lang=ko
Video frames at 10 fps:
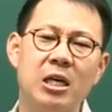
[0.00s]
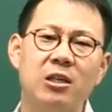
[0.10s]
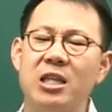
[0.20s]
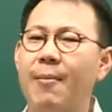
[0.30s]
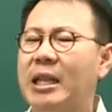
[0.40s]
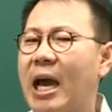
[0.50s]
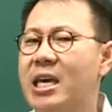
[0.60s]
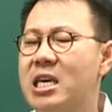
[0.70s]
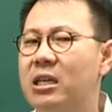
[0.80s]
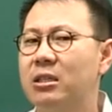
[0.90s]
그나마
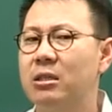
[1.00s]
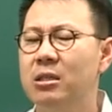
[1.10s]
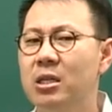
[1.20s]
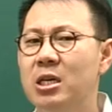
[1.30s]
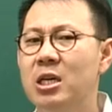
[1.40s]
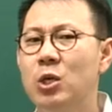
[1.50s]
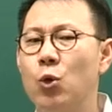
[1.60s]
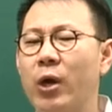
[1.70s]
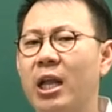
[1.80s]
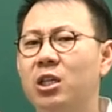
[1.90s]
다행인 것은
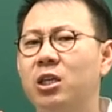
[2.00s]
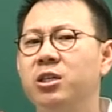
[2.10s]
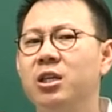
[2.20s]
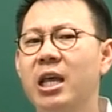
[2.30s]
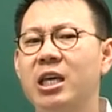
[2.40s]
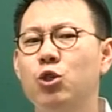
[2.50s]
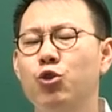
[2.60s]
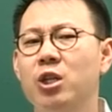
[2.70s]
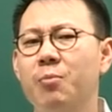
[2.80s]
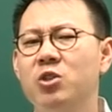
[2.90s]
요게 그 전에
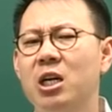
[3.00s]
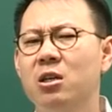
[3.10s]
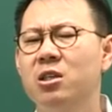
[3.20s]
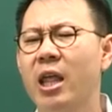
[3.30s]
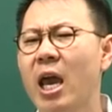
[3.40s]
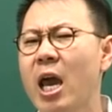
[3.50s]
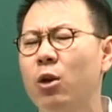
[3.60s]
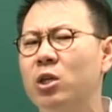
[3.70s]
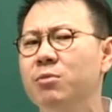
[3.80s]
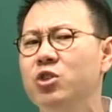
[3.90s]
기출된 문제를
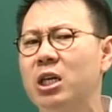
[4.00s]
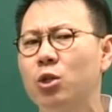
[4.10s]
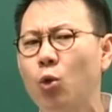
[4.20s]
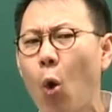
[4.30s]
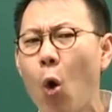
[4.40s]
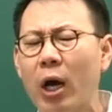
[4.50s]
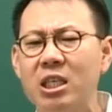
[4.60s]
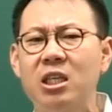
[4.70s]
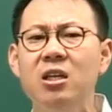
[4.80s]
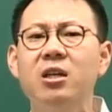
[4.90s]
그대로 그 문장을
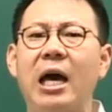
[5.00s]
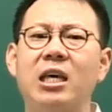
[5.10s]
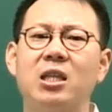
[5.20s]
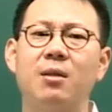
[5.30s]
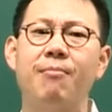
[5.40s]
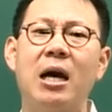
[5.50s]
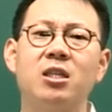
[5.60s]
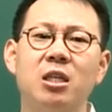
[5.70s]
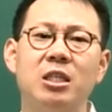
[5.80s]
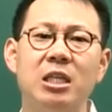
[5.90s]
똑같이 긁어놨기
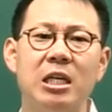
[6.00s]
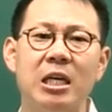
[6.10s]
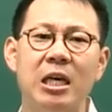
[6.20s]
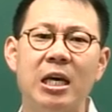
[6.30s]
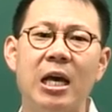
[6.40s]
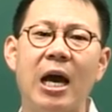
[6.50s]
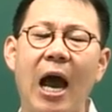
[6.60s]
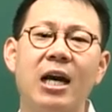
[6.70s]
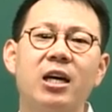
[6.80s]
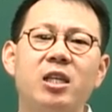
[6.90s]
망정이지
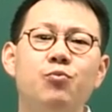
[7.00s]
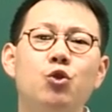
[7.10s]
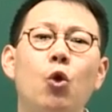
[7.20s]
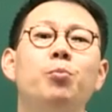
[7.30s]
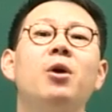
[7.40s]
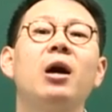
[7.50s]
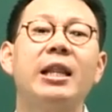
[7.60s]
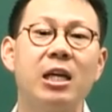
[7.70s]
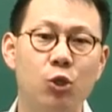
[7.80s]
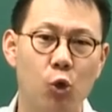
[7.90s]
안 그랬으면 조금 더
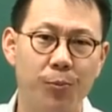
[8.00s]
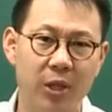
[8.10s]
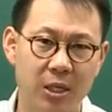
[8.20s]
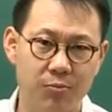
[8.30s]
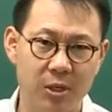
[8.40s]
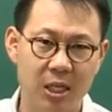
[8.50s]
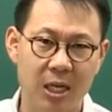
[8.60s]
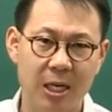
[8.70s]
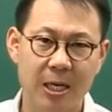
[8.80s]
까탈스러울 뻔했습니다.